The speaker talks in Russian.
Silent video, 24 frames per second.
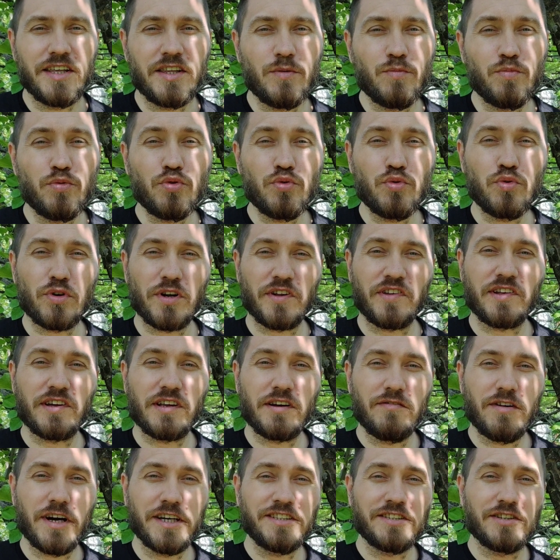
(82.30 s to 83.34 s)
не буду
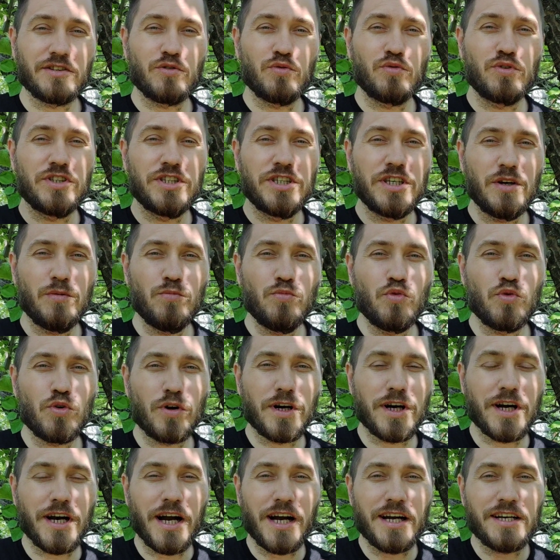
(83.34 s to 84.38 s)
раскрывать эту тему,
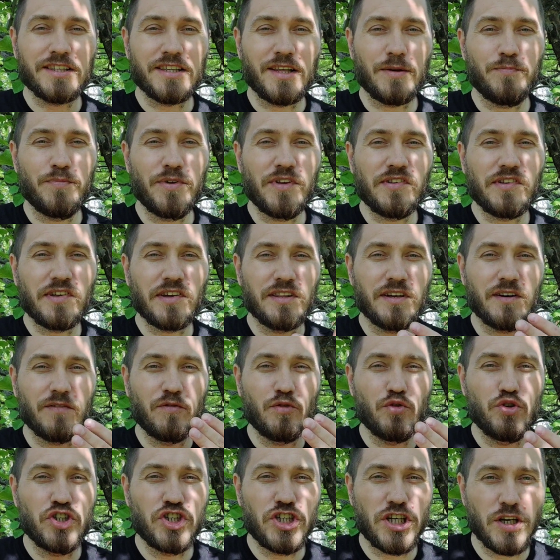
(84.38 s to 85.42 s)
как написано
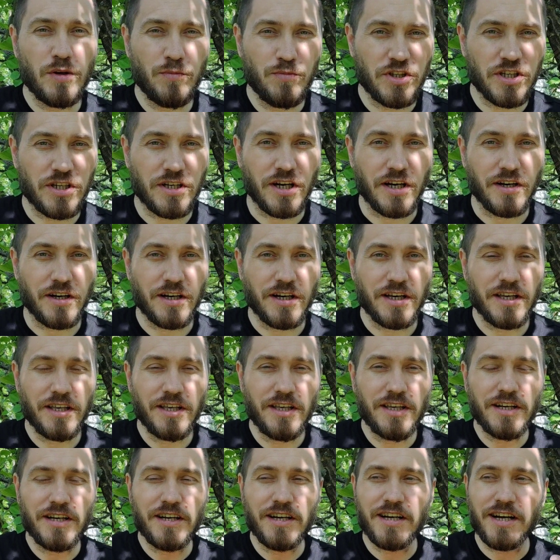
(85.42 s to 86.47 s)
в учебниках
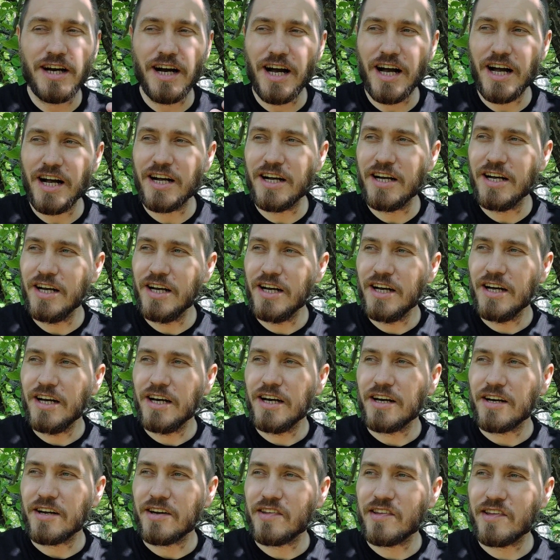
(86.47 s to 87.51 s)
и как
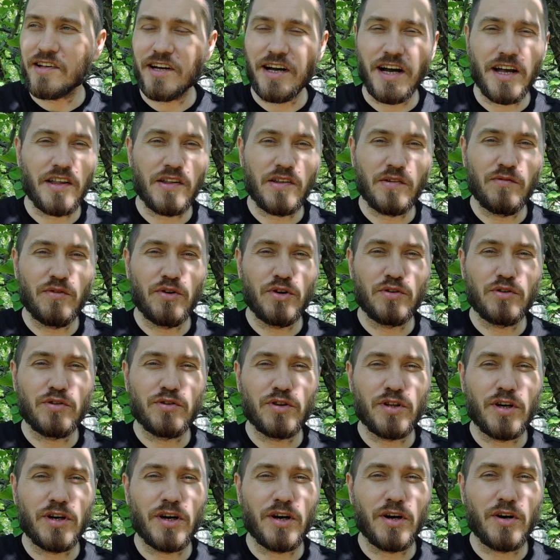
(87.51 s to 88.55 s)
рассказывают
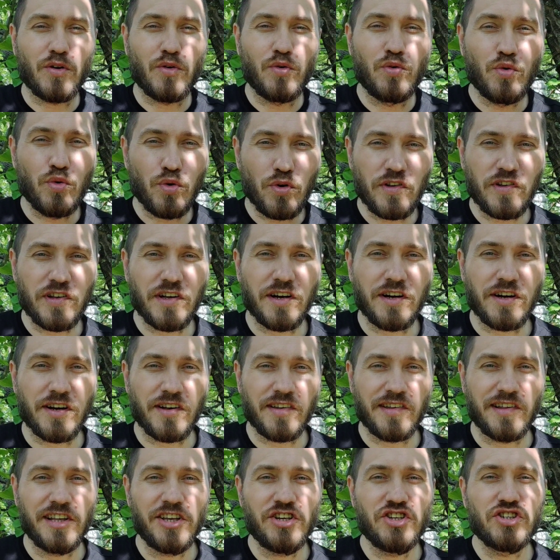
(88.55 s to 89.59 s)
на курсах
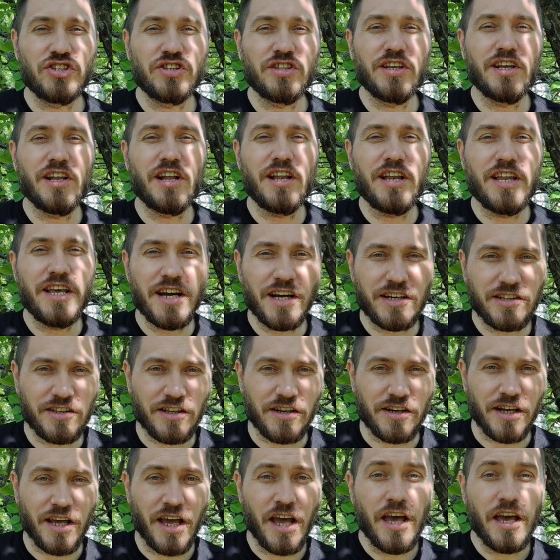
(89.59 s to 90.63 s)
различные
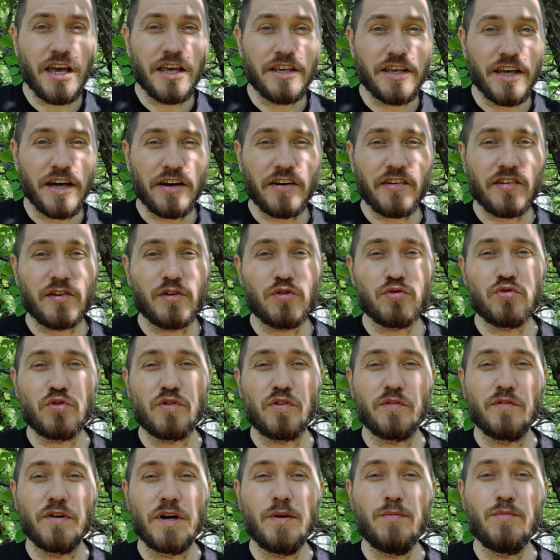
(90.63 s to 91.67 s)
лекторы. Я расскажу
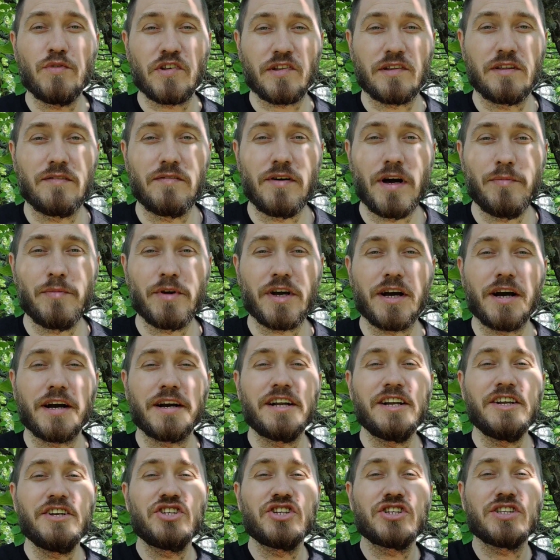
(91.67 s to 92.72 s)
своими словами,
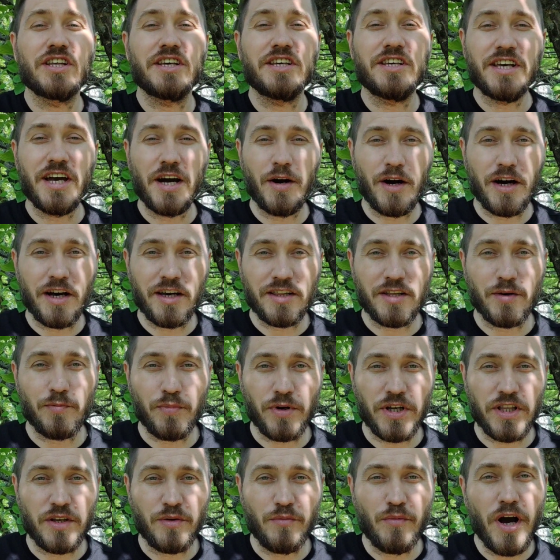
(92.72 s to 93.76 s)
как лично я это
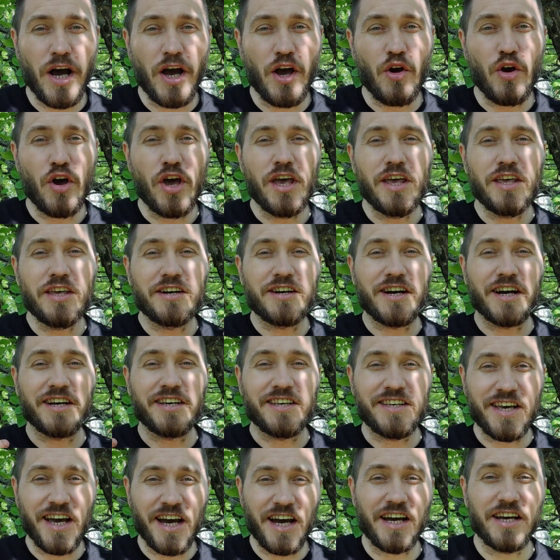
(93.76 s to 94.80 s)
понимаю и
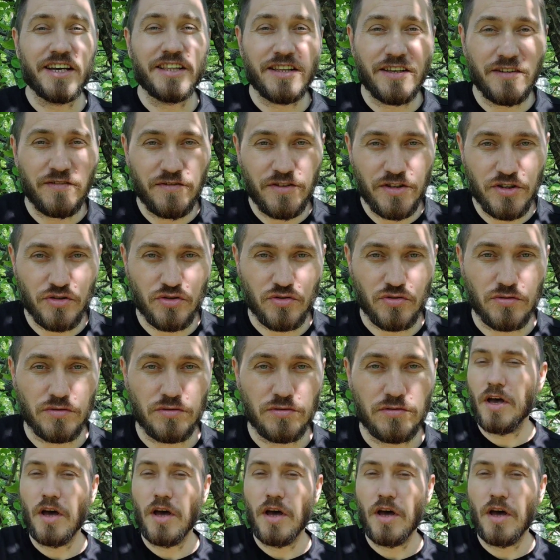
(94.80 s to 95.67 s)
как я это вижу.